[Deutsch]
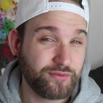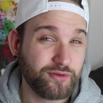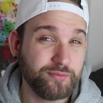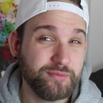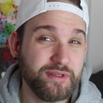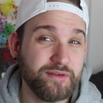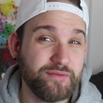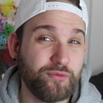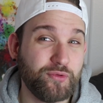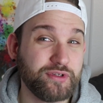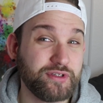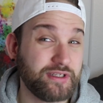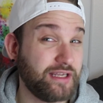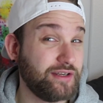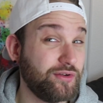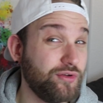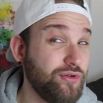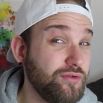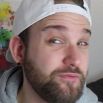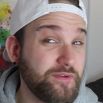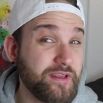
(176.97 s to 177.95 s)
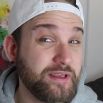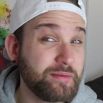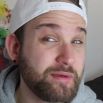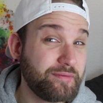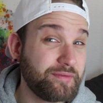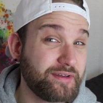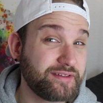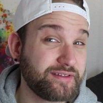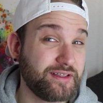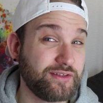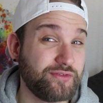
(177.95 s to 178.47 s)
von mir, wo ich halt irgendwie
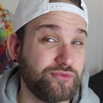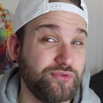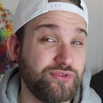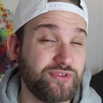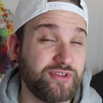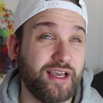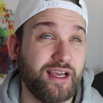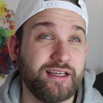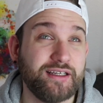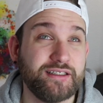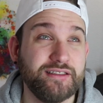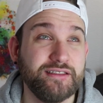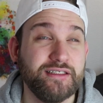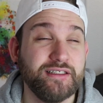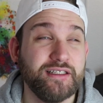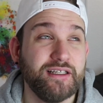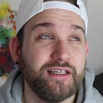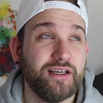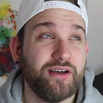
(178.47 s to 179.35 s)
immer was dazu sage.